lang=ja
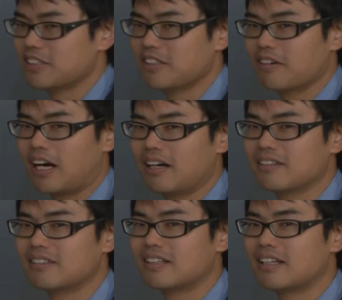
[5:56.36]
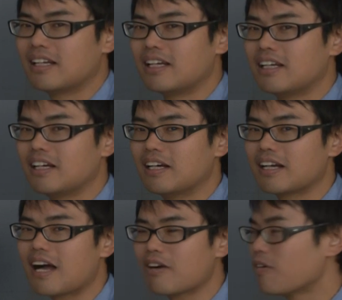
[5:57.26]
をしようか
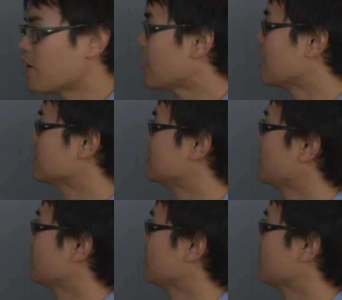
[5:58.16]
括弧から外し